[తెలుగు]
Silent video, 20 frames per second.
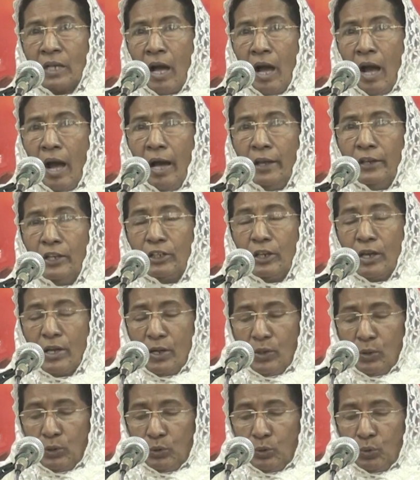
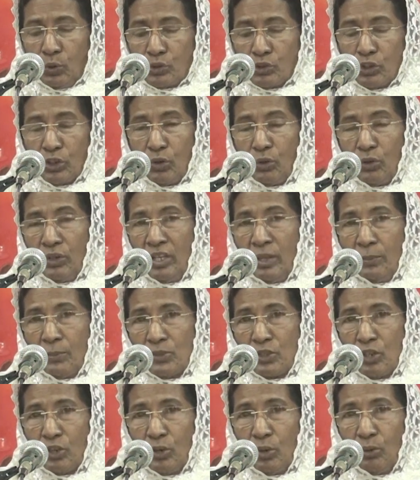హానికరుడు దోషకుడు
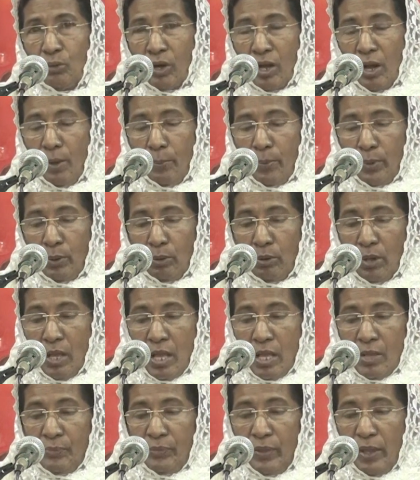హింసకుడు ఒకప్పుడు
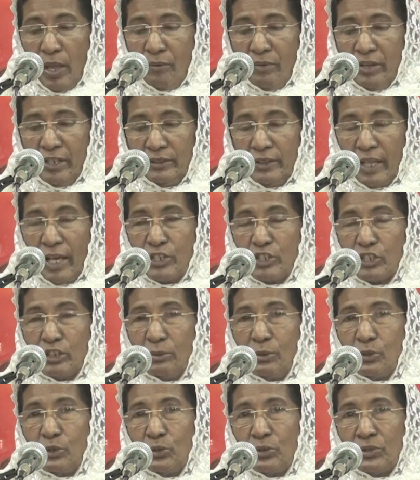దేవుని
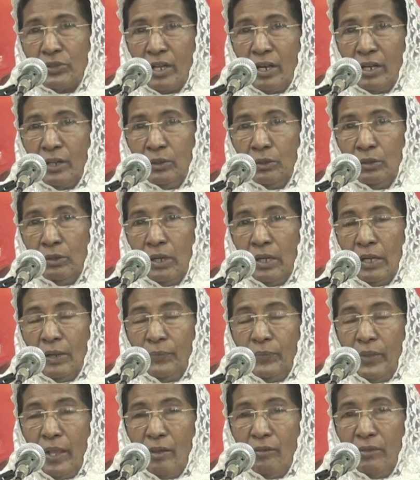దర్శనము చూశాడు
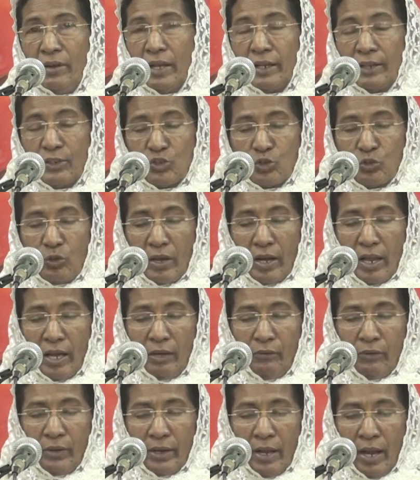దేవుని యొక్క
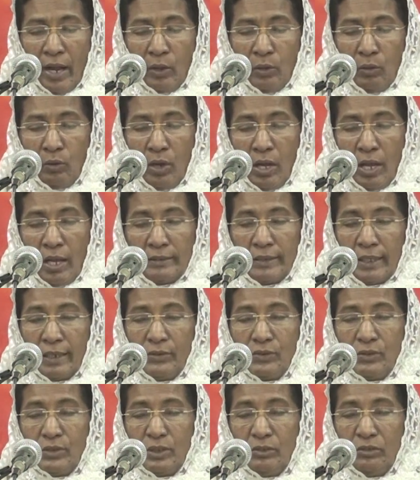స్వరాన్ని విన్నాడు తన
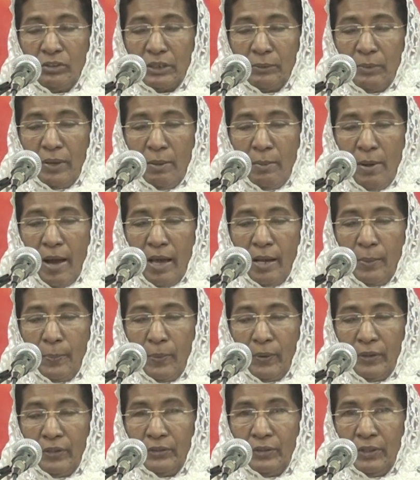జీవితమే
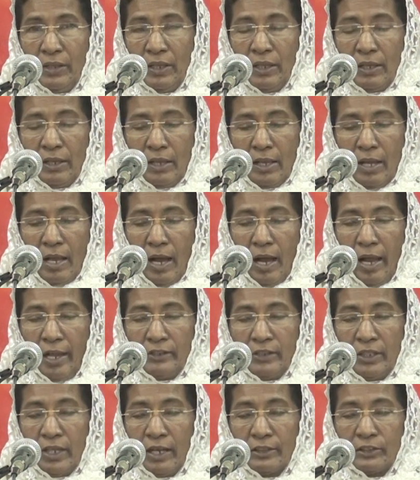మారిపోయింది
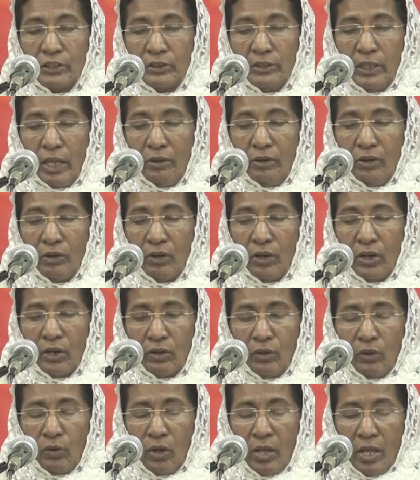అయితే అతడు దేవుని
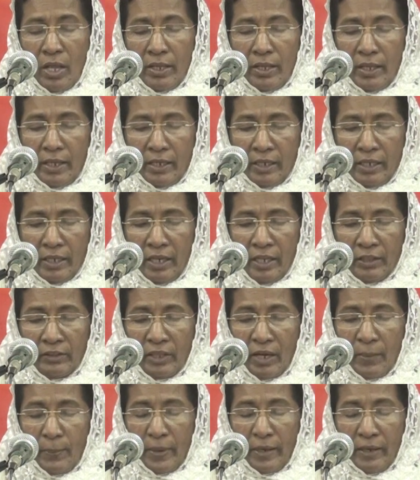కొరకు ఎన్ని
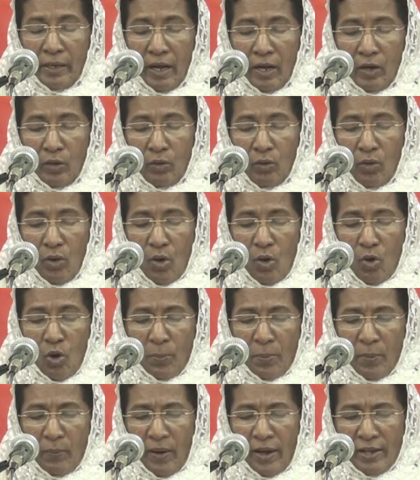నిందలు పడ్డాడో
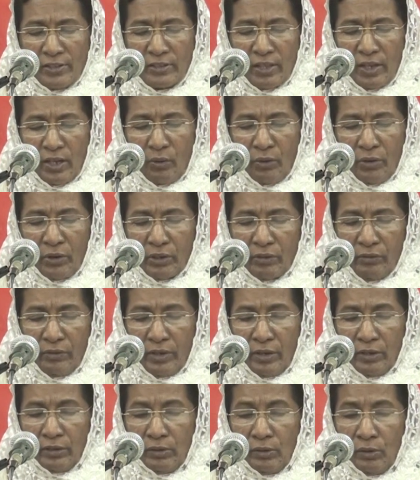ఉపవాసాలు ఉండటం
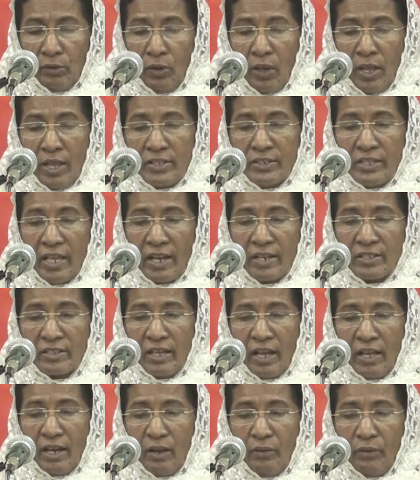ఎరుగును
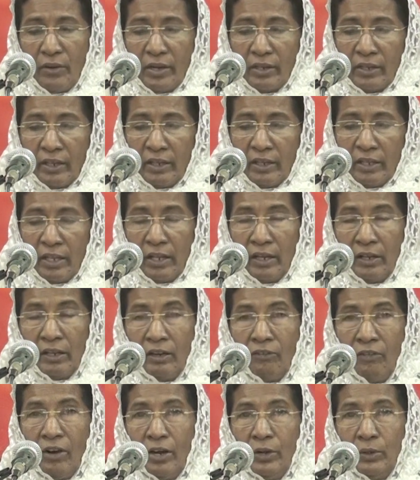చెరసాల్లో ఉండటానికి
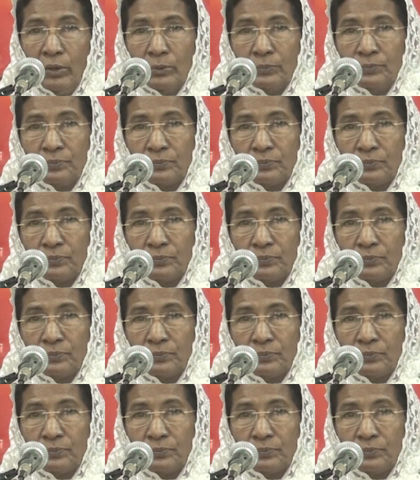ఎరిగిన వాడు